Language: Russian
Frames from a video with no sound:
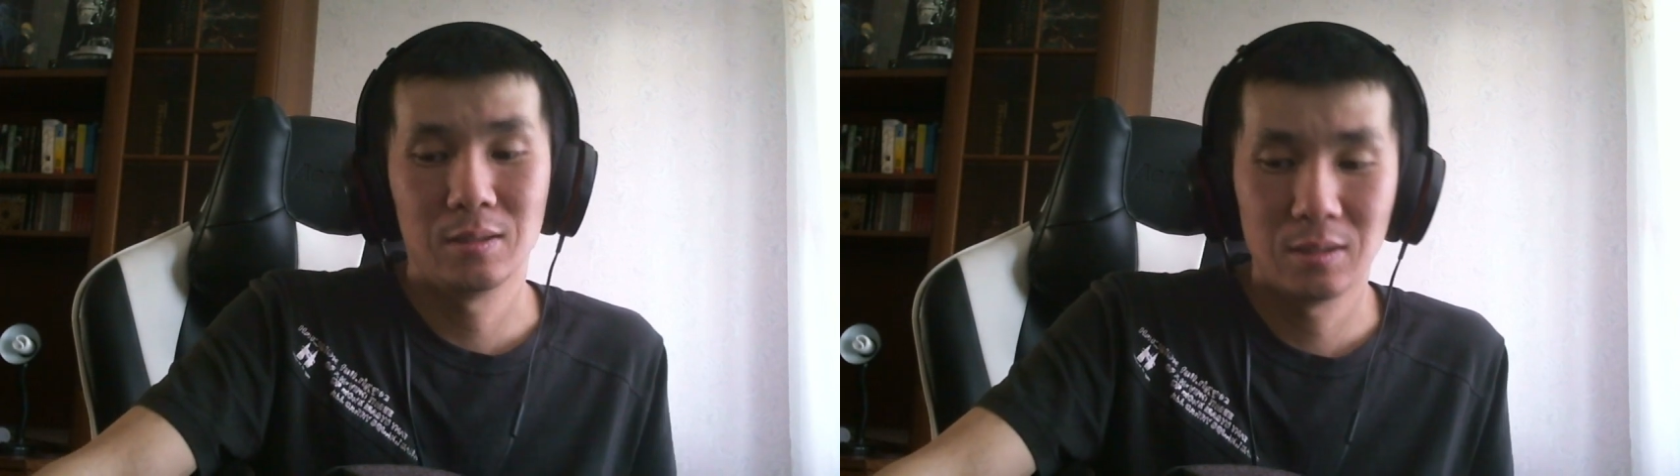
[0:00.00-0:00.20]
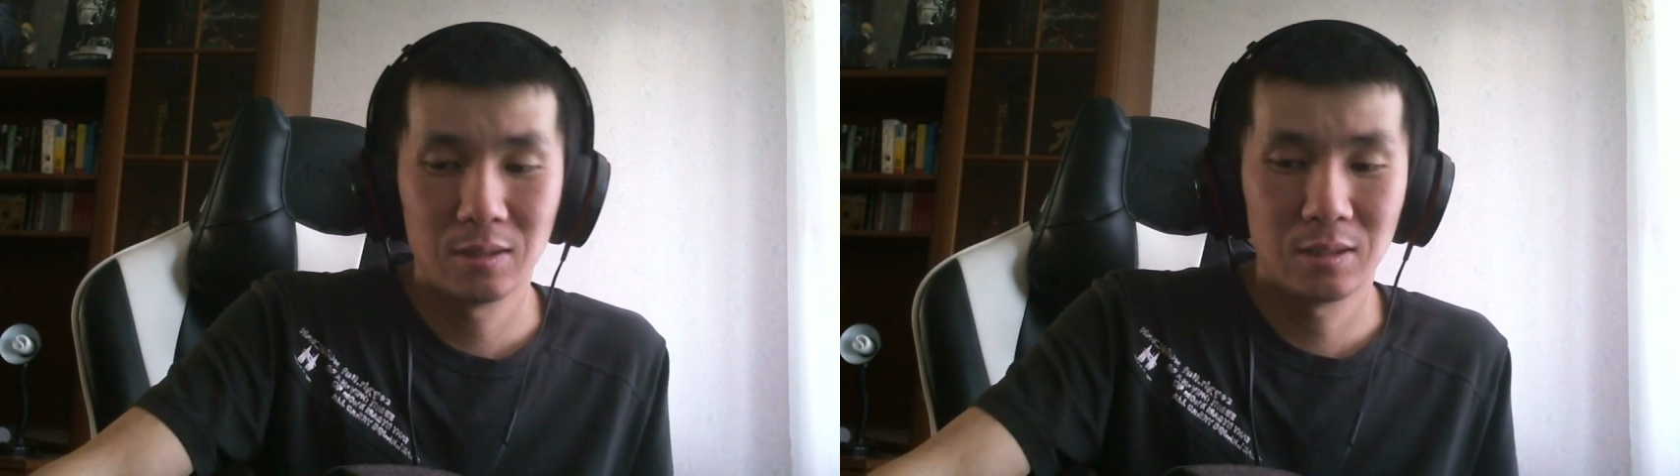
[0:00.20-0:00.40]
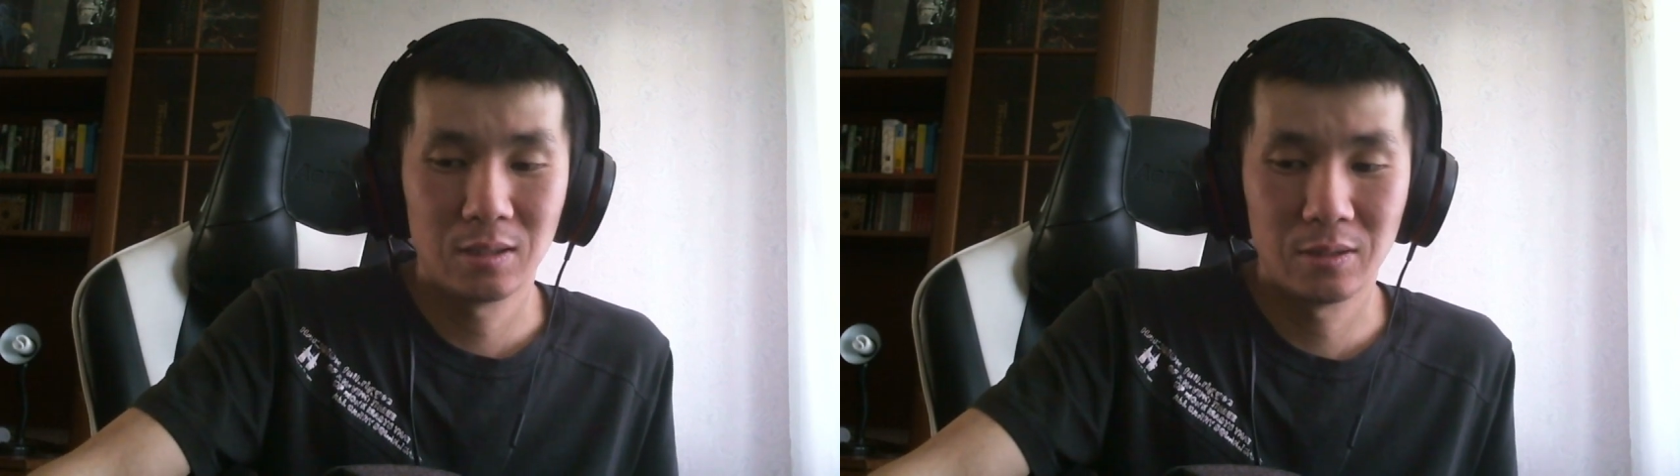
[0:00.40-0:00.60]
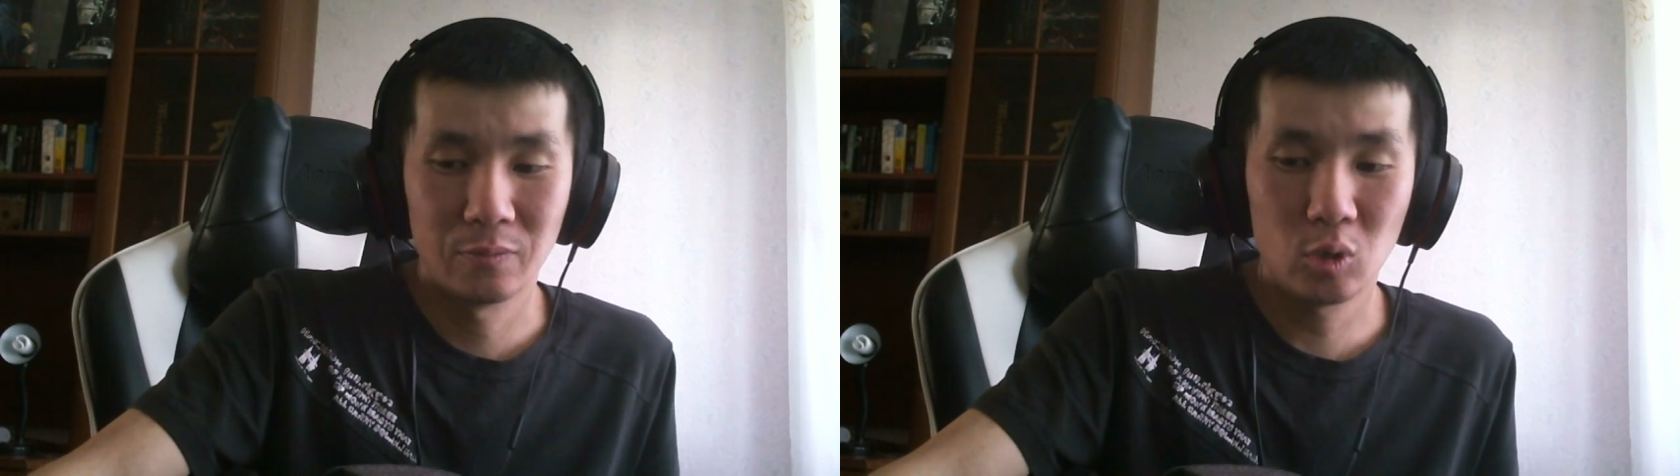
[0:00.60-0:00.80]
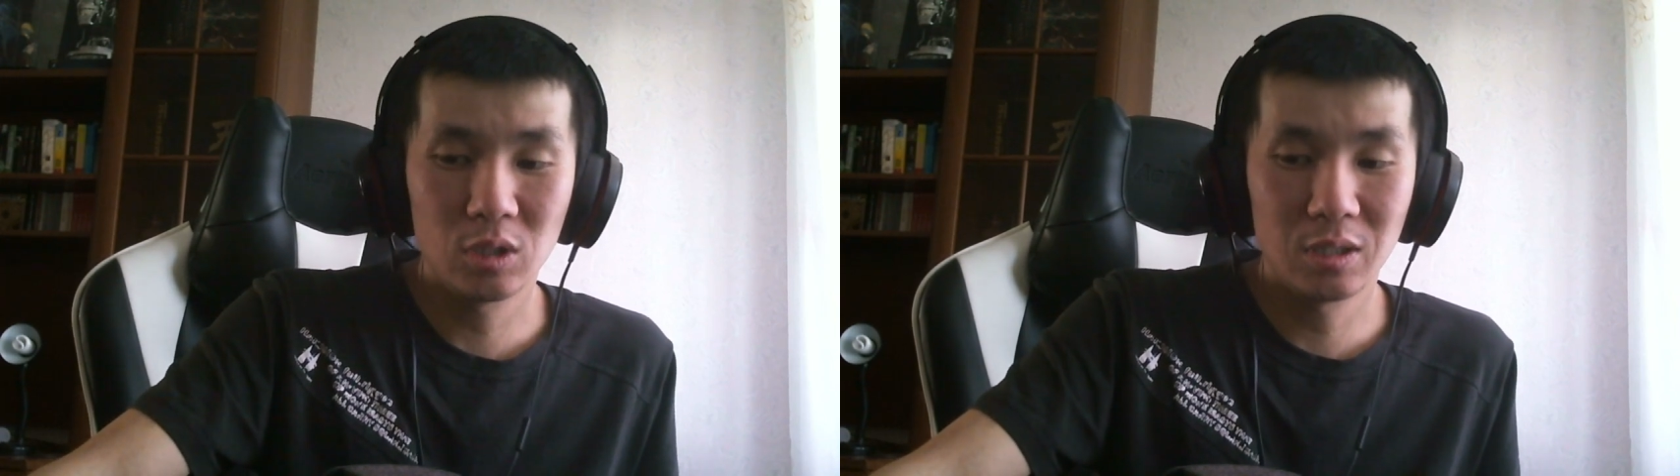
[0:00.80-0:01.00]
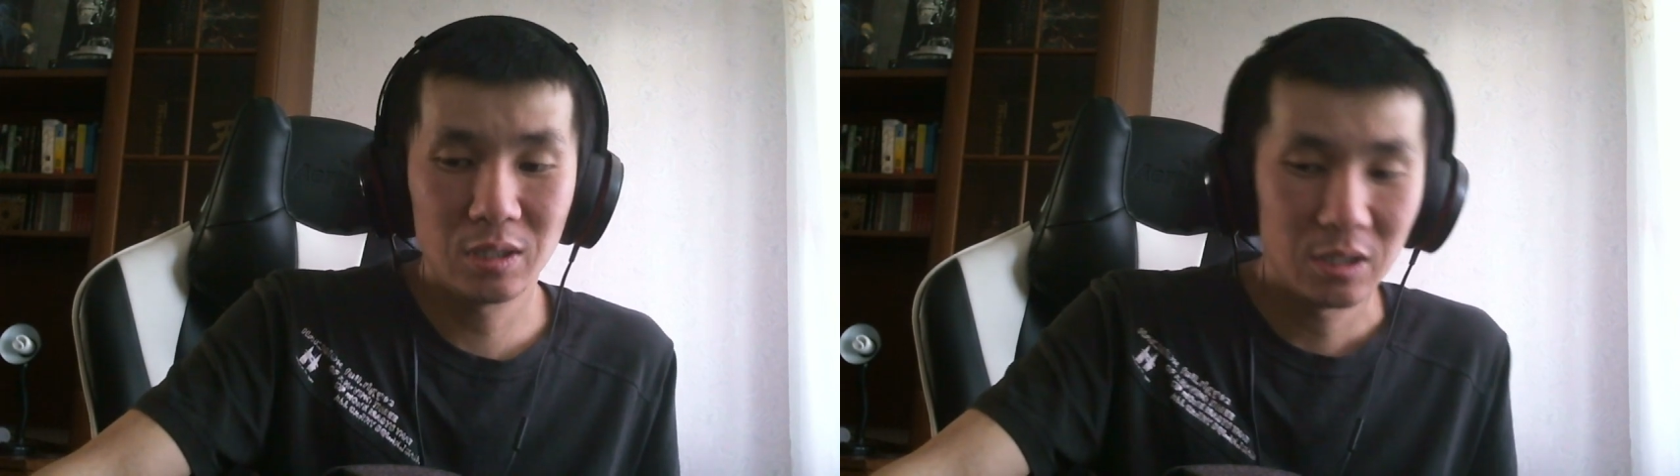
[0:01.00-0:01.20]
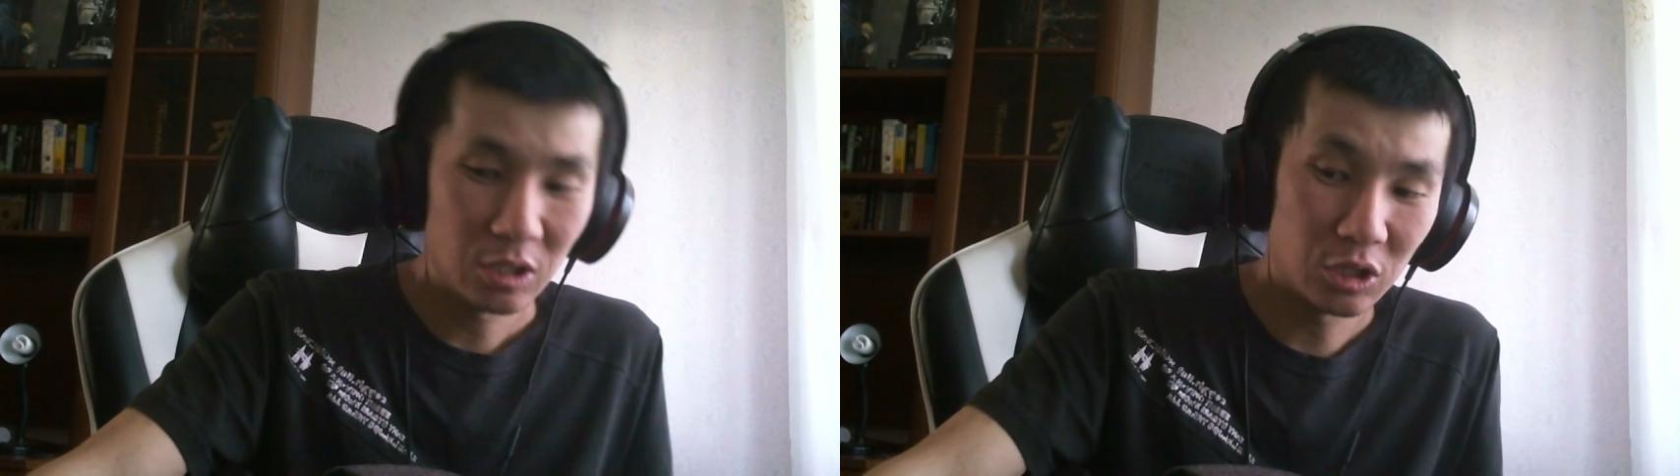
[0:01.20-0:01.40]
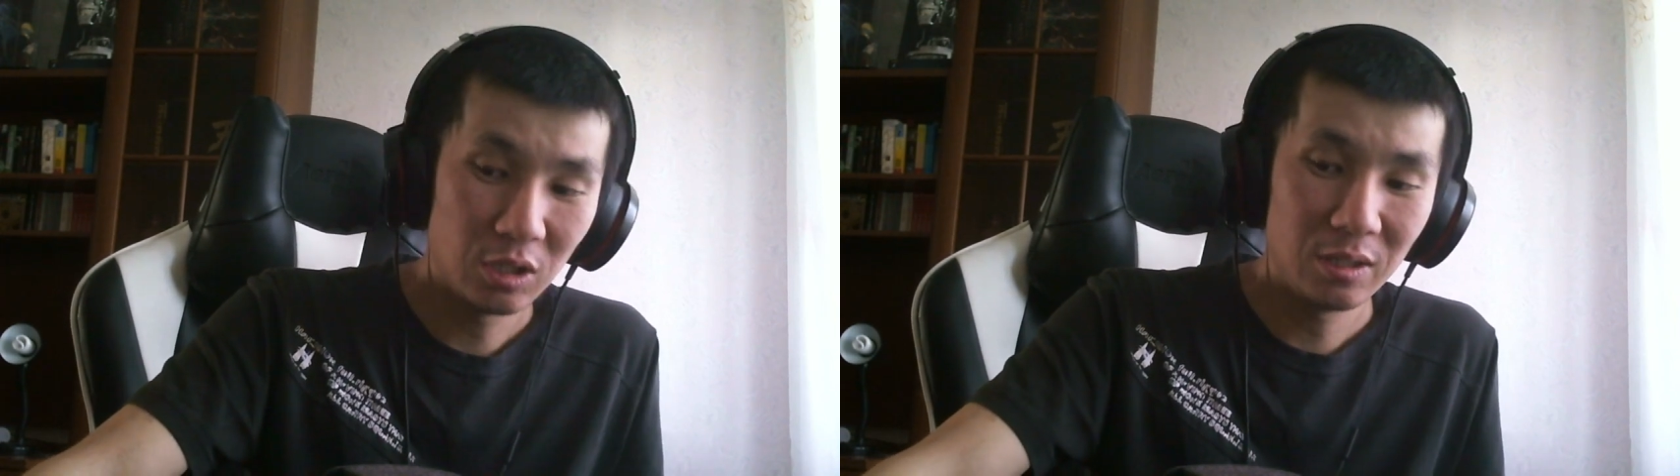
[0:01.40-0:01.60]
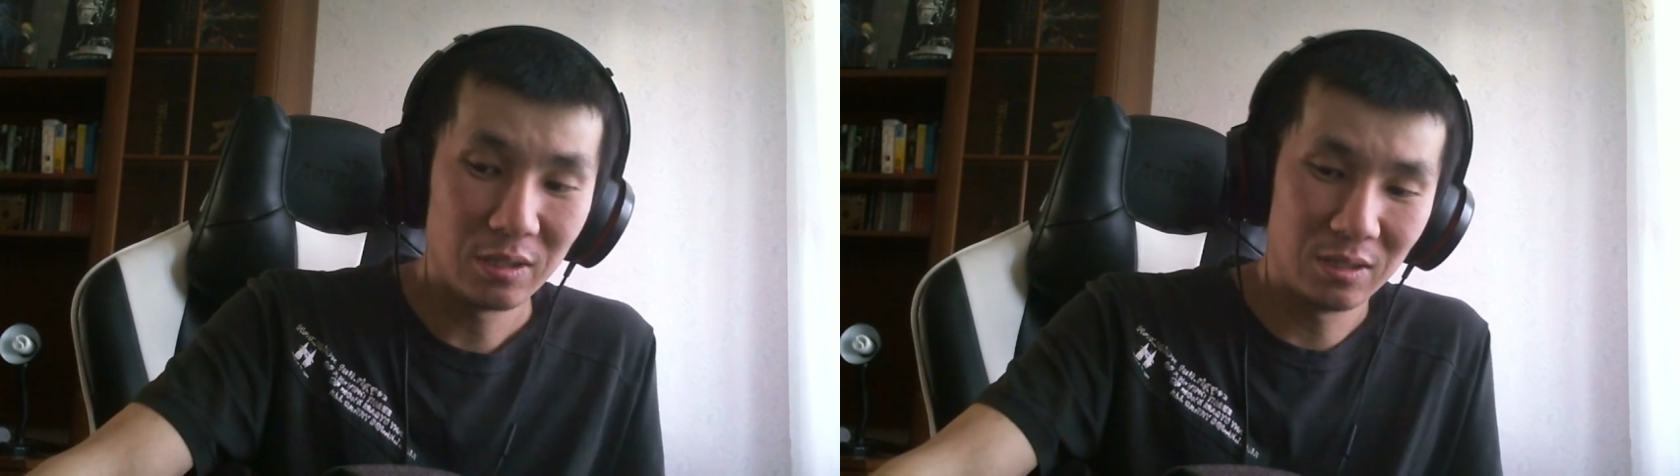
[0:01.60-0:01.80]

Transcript: э, Ворнеры решили